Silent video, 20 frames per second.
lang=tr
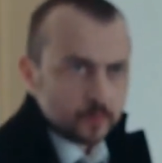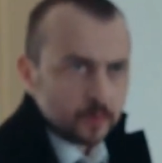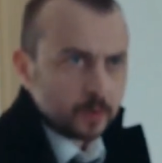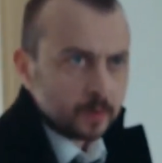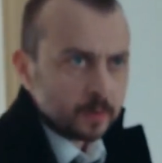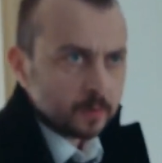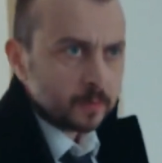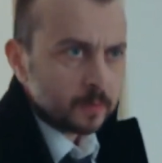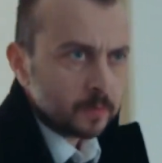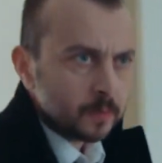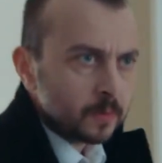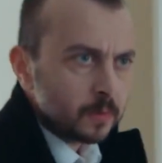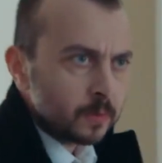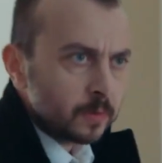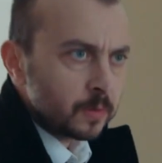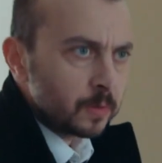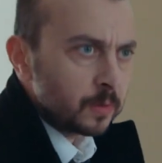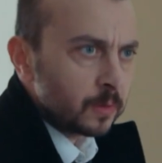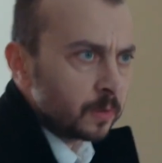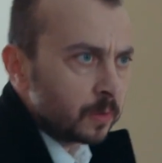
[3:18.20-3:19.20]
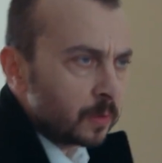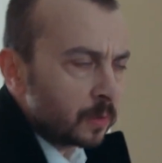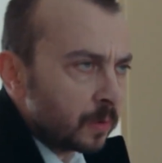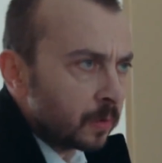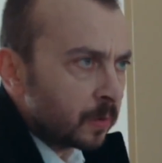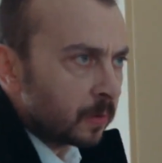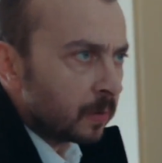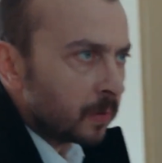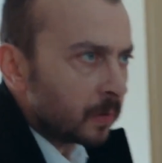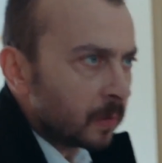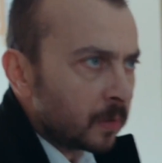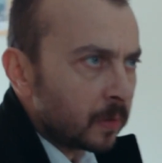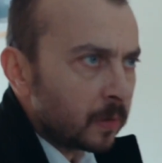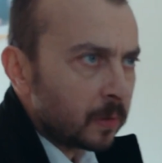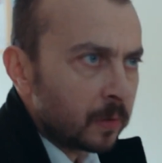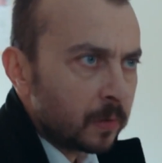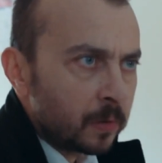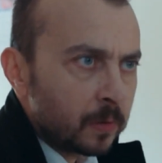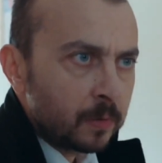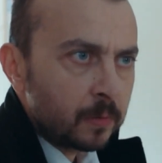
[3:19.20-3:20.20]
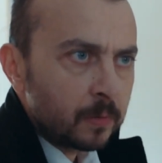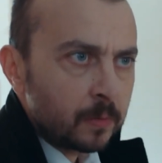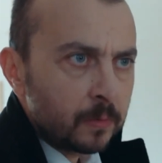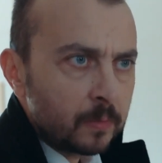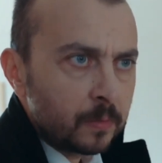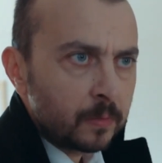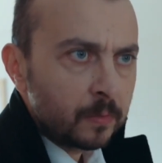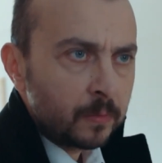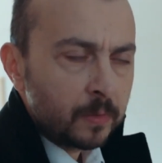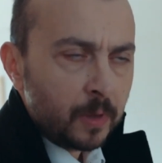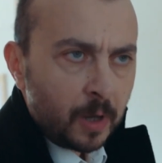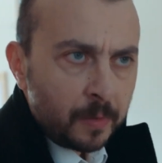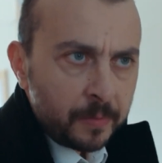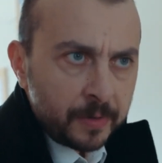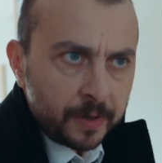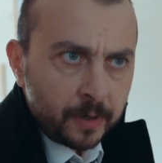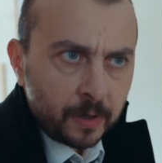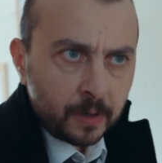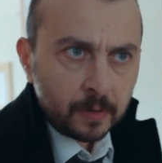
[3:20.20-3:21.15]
burada? ne yapıyorsun? Aldın mı haberi? Duydun mu? Ne haberi